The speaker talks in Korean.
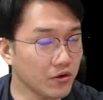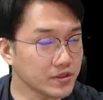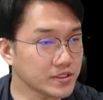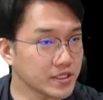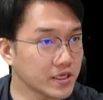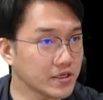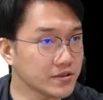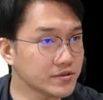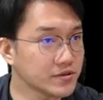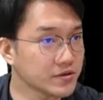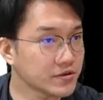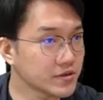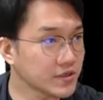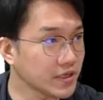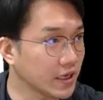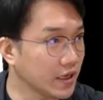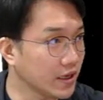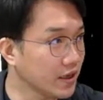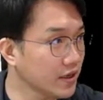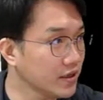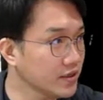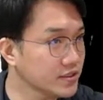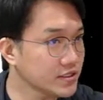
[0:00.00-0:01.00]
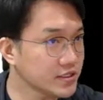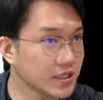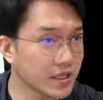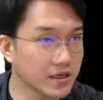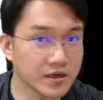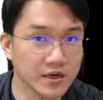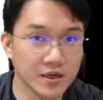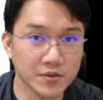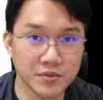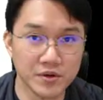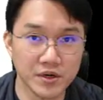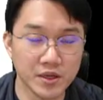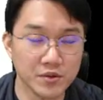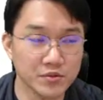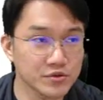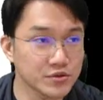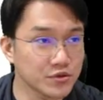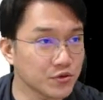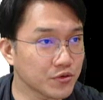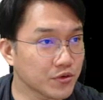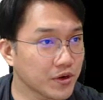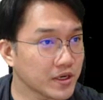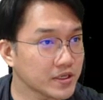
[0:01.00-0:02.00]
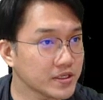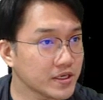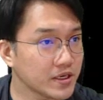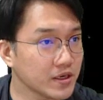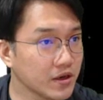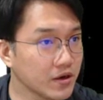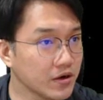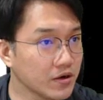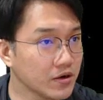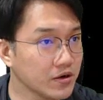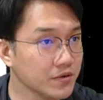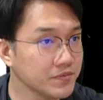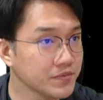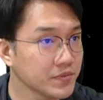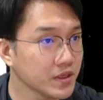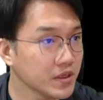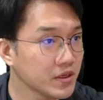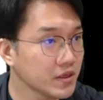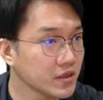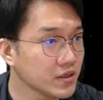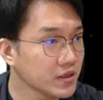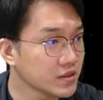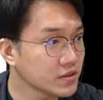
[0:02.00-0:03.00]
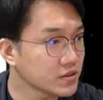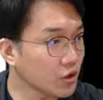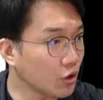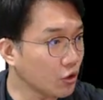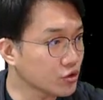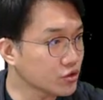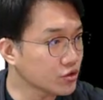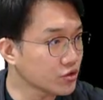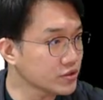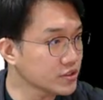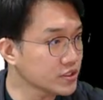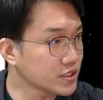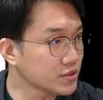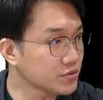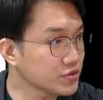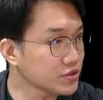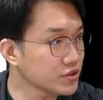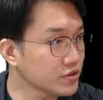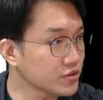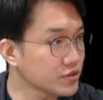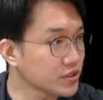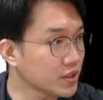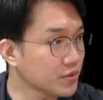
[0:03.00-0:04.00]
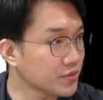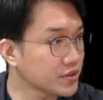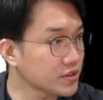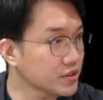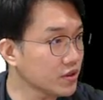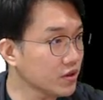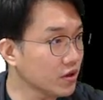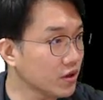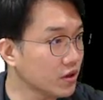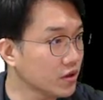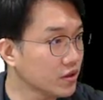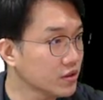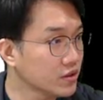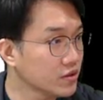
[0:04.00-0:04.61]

자연스럽게 진행을 한번 해보도록 할게요 자, 어떤 질문이었냐면요